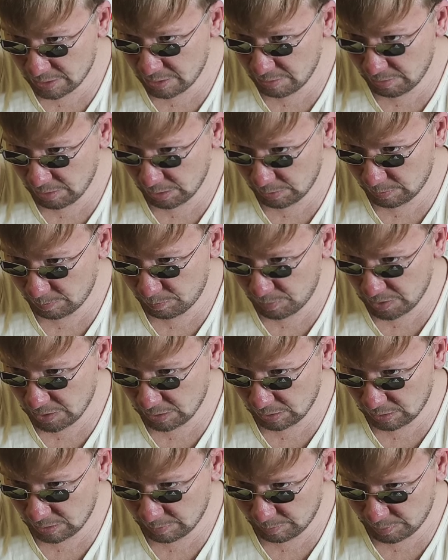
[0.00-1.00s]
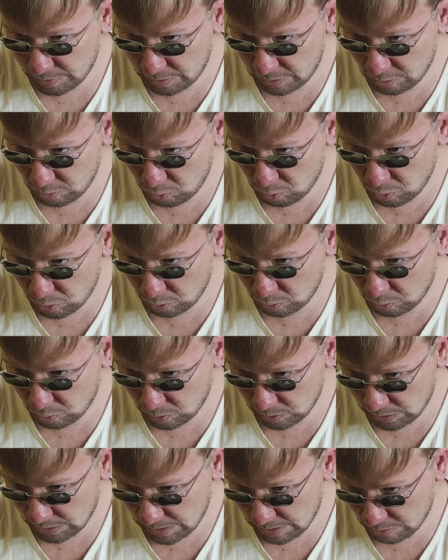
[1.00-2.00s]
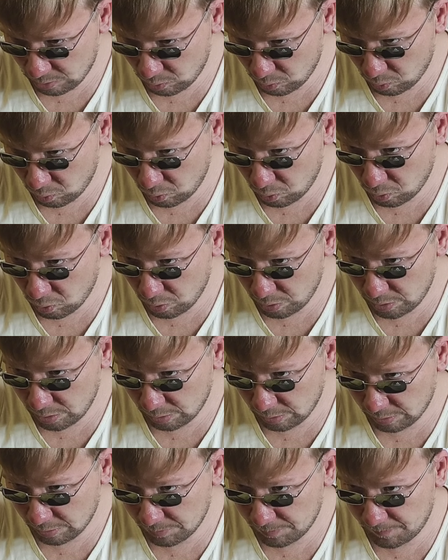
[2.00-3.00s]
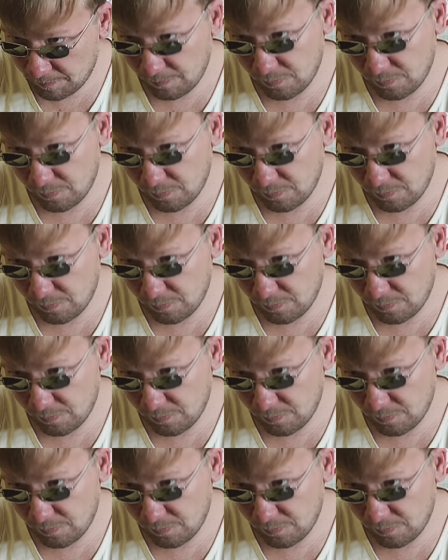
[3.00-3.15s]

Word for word: цвет. Пенка потихоньку от нас уходит,